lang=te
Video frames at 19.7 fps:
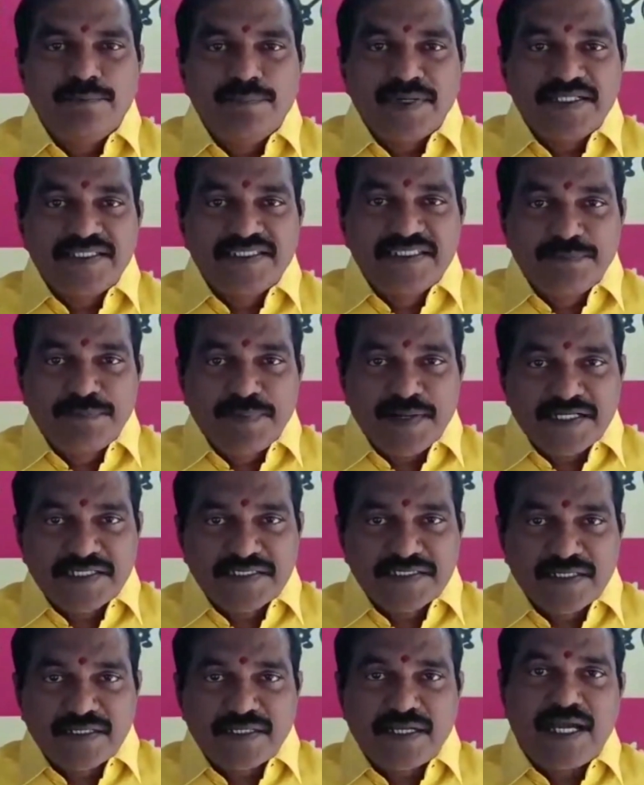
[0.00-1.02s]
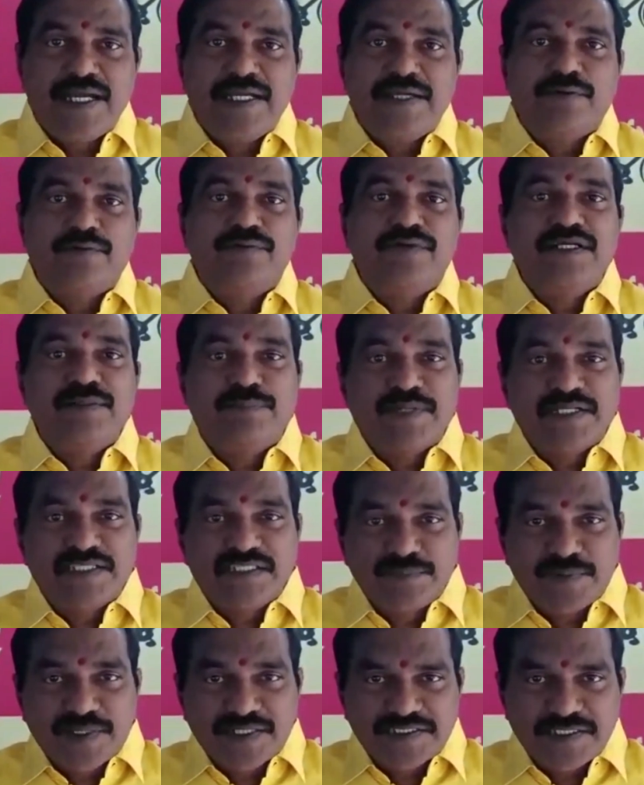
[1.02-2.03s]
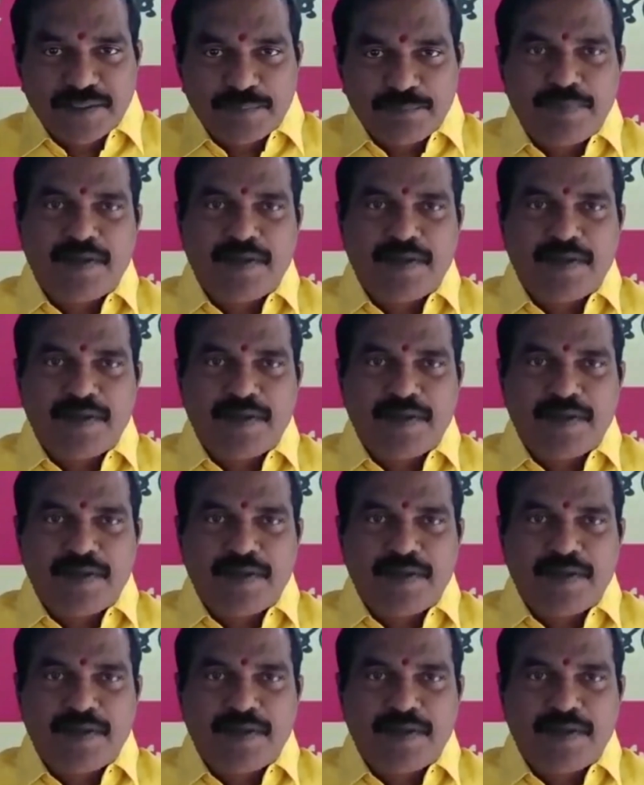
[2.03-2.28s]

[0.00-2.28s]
ప్రతిపక్ష నాయకుడిని ప్రతిపక్ష